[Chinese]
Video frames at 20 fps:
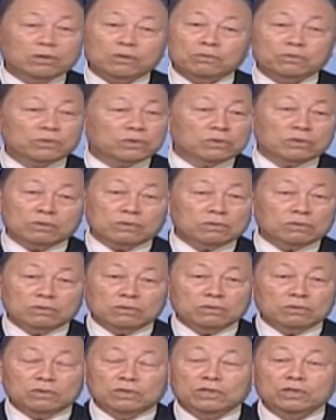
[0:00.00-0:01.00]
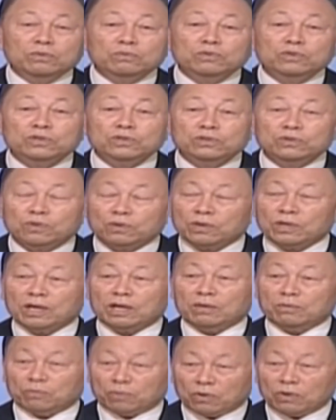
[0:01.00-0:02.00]
是从
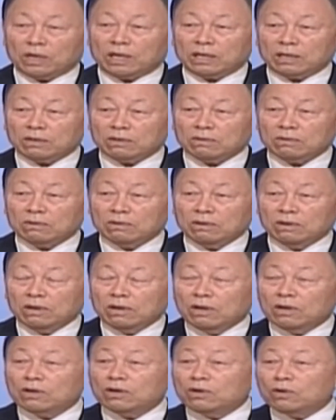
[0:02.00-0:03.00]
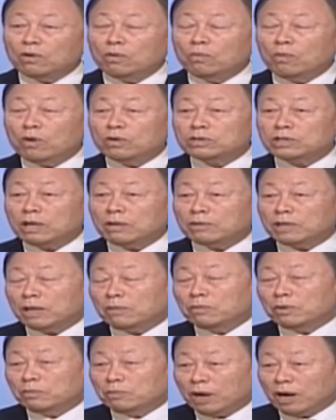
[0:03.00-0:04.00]
基督开始的，就
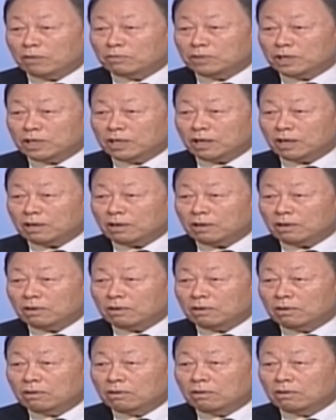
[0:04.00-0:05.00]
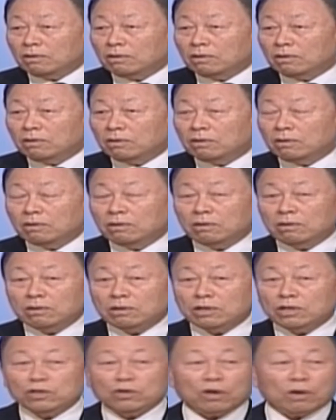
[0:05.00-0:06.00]
说明从基督开始
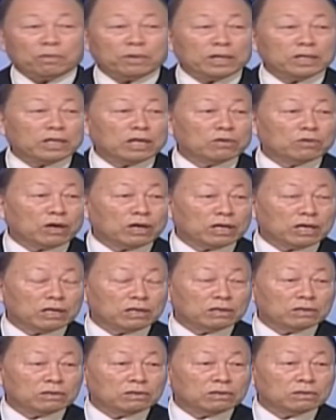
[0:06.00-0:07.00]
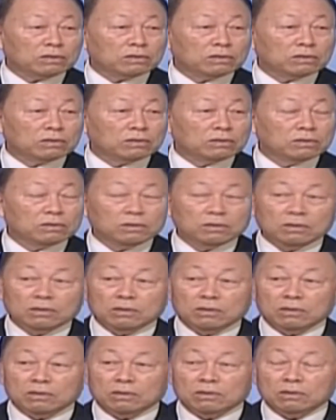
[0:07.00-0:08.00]
死去的你
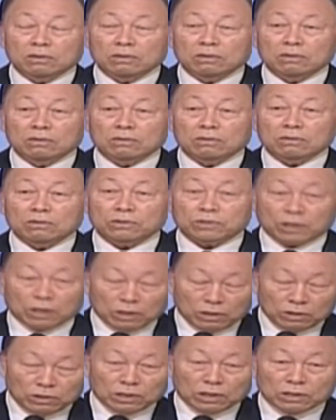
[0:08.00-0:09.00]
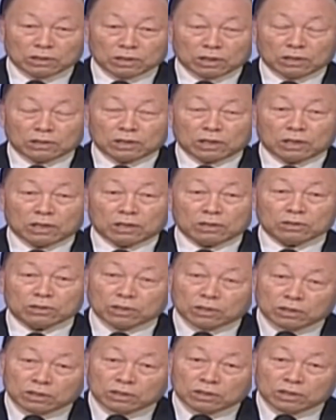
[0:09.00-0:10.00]
们。听了也听不
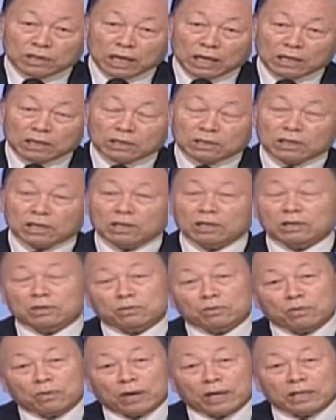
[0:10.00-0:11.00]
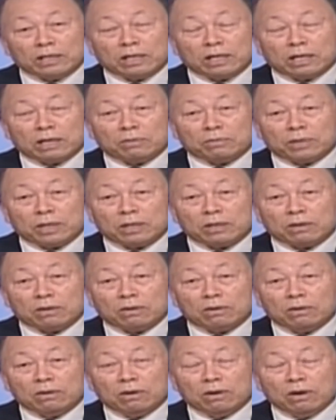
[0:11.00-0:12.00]
明白。作为
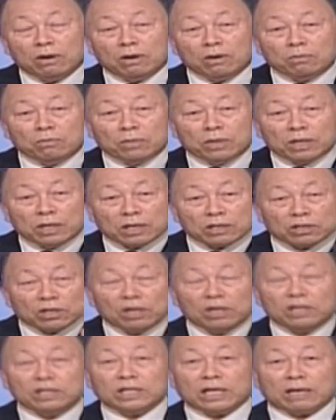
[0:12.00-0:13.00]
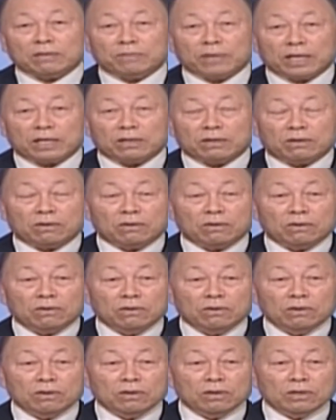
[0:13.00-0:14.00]
牧师的人，连
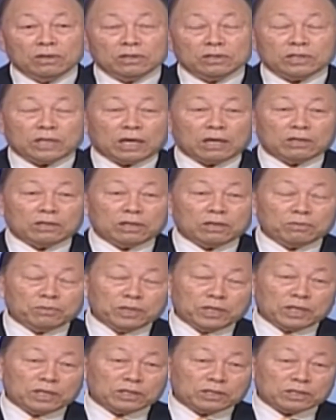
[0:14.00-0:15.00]
这些都不知道，